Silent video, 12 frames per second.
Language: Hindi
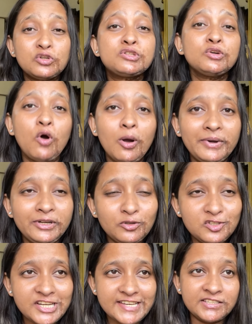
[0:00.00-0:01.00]
दोस्तों कॉमेंट
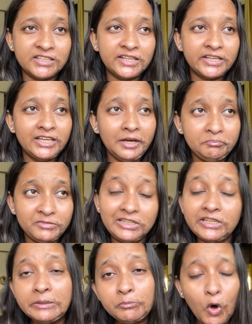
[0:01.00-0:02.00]
कुछ ऐसा था की आप
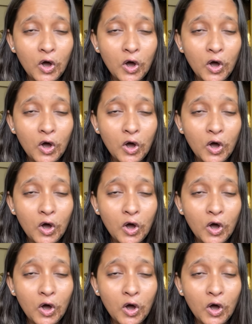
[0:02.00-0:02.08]
दिल की